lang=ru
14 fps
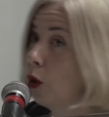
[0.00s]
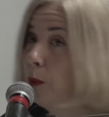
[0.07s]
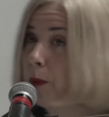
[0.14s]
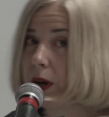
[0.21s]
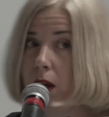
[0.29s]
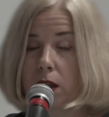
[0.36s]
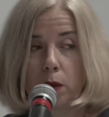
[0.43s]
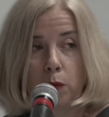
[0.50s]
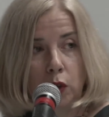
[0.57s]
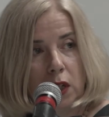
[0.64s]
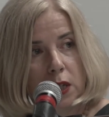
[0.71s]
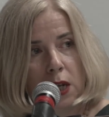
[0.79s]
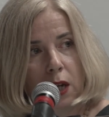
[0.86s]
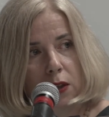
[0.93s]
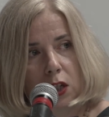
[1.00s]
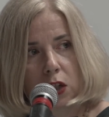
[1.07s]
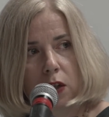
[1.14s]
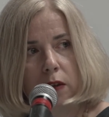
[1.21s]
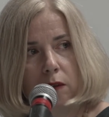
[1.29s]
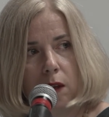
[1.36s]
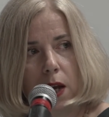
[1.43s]
Но при этом он их не
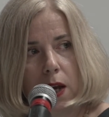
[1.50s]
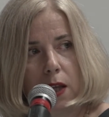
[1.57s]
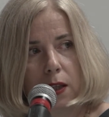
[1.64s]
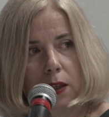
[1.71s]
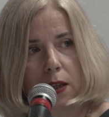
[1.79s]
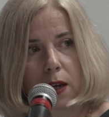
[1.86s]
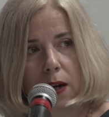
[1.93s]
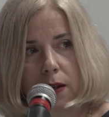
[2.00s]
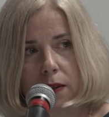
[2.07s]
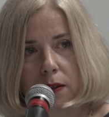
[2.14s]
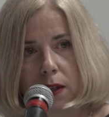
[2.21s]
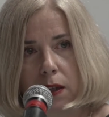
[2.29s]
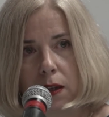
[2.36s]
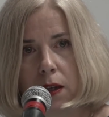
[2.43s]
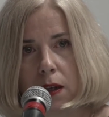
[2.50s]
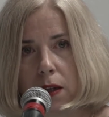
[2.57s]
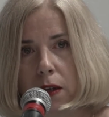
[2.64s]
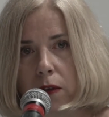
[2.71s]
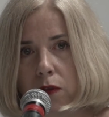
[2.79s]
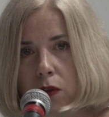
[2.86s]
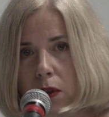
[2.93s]
отождествляет. Это разные,
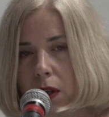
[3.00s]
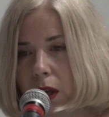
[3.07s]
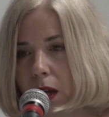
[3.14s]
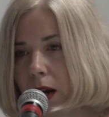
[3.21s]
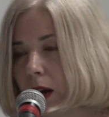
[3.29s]
все-таки